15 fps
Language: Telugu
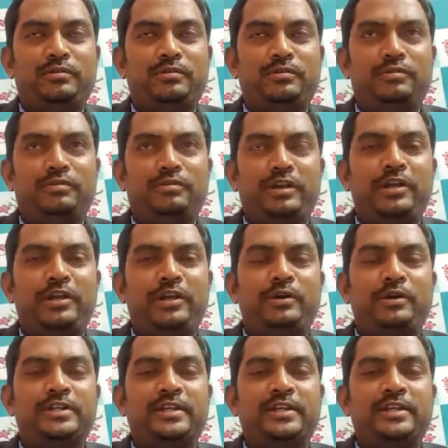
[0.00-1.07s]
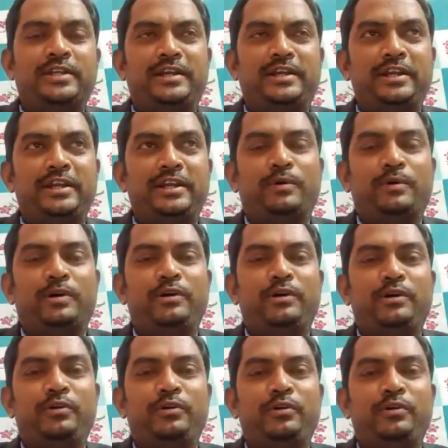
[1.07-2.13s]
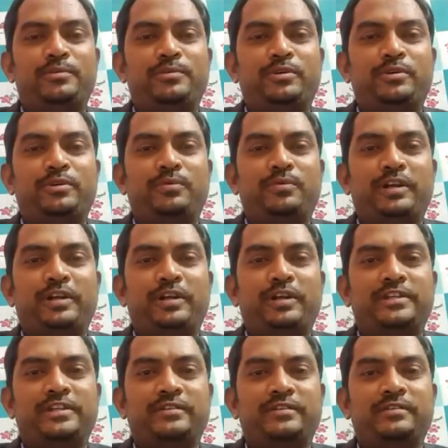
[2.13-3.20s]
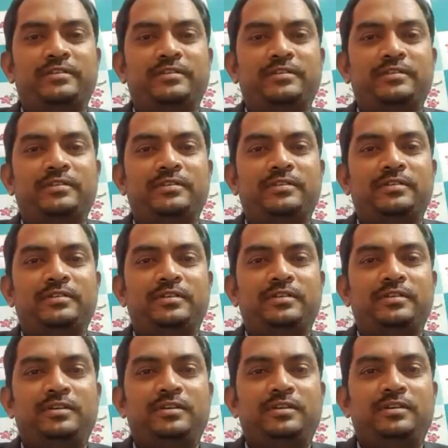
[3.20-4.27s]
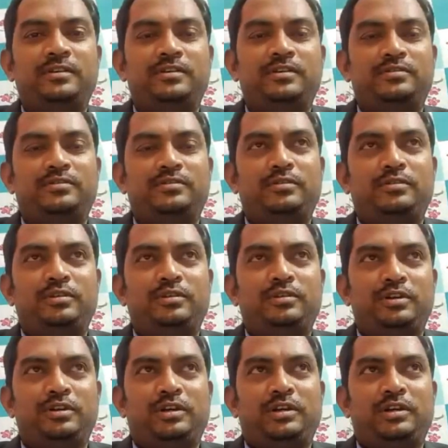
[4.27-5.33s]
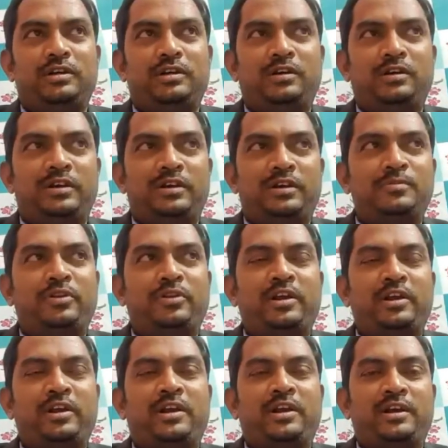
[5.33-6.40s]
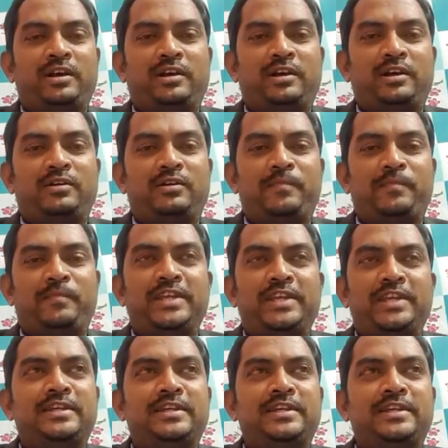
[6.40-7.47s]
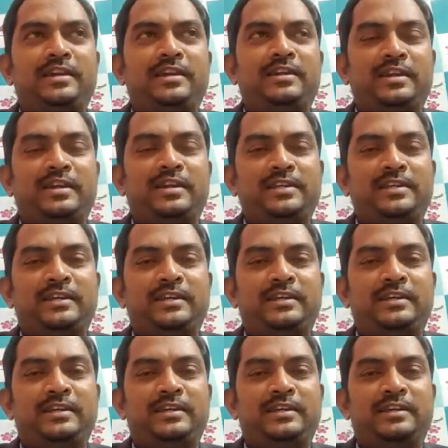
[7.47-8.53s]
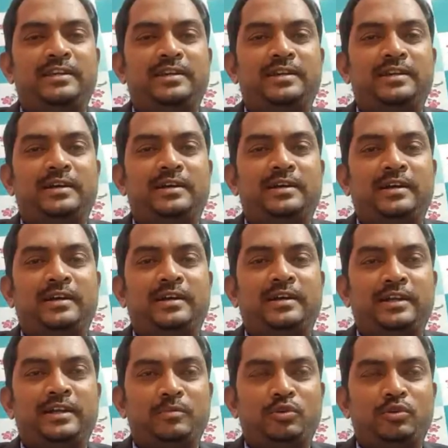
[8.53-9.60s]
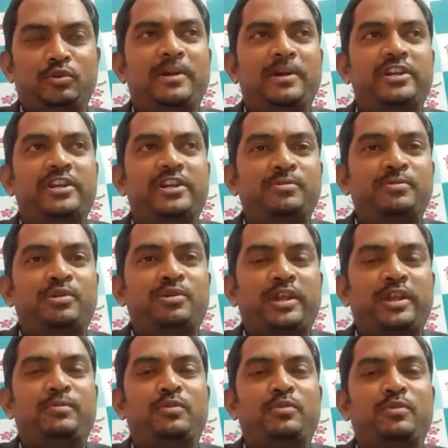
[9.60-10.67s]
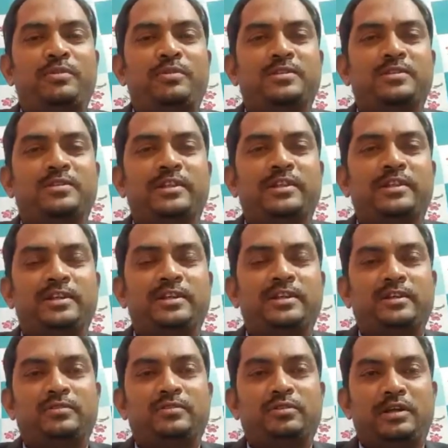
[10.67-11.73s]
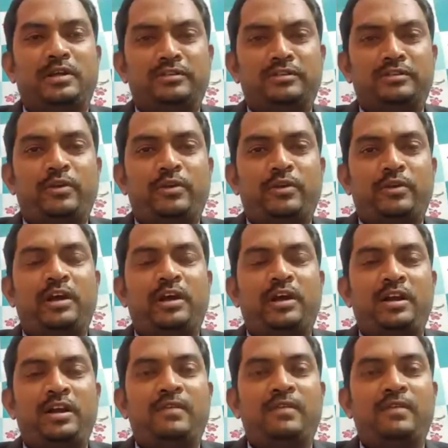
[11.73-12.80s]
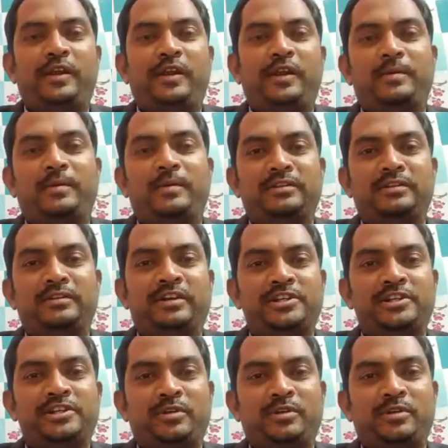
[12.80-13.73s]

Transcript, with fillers: ఎన్డిఓ సారీ ఎన్డిఓ న్యూ డిస్ట్రిబ్యూటర్ ఓరియంటేషన్ ఎస్ సో డిస్ట్రిబ్యూటర్ యొక్క ఏం చేయాలి ఎలా చేయాలి అని ఓన్లీ మన డిస్ట్రిబ్యూటర్ వరకే ప్రోగ్రామ్ సార్ ఇది సో అందరికి కూడా ఆల్ ఆఫ్ యూ వెల్కమ్ అందరు డిస్ట్రిబ్యూటర్